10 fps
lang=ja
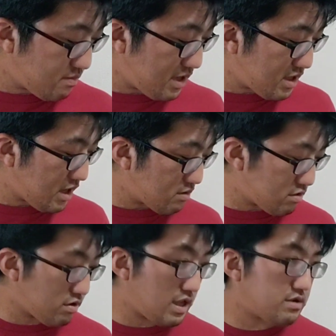芝ー
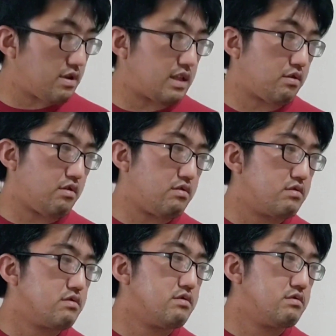とそれぞれと
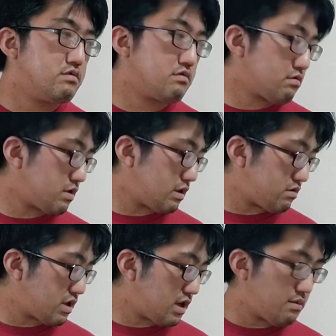いうことで、
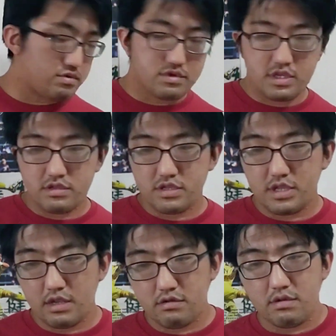路線が分立
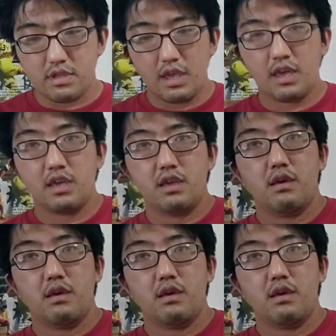してるんで、